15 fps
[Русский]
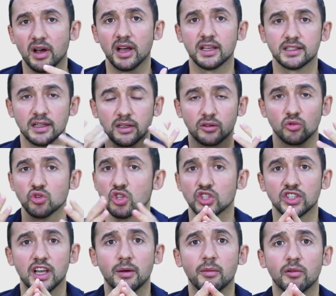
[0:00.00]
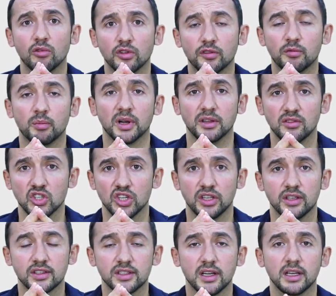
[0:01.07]
масло. То же самое вот в
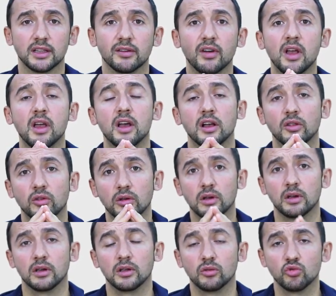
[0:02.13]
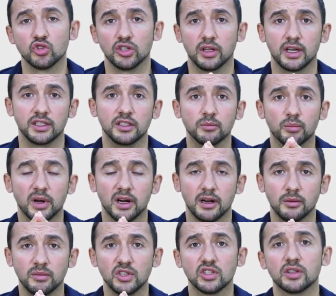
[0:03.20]
продвижении сайтов. А, нужен один
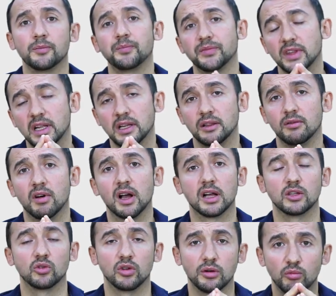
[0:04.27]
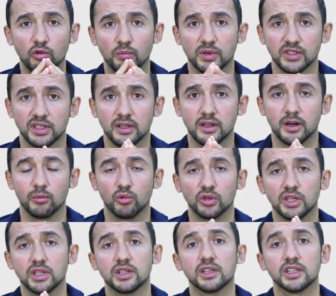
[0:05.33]
программист или два, который будет постоянно
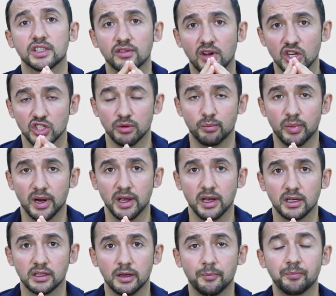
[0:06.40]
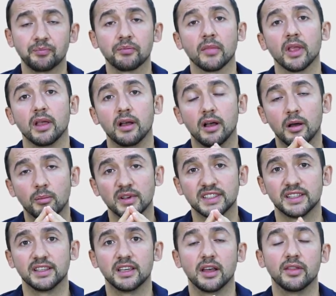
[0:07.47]
работать с вашим проектом, а,
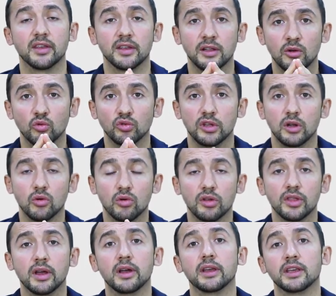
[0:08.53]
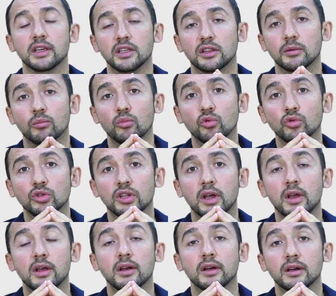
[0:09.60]
постоянно или удаленно. И это будет
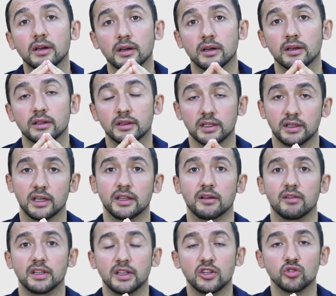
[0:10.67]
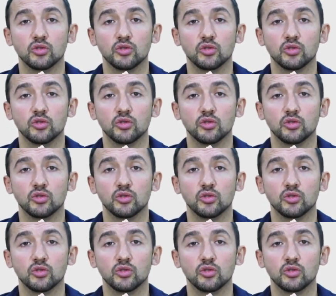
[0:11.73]
Э, тогда давать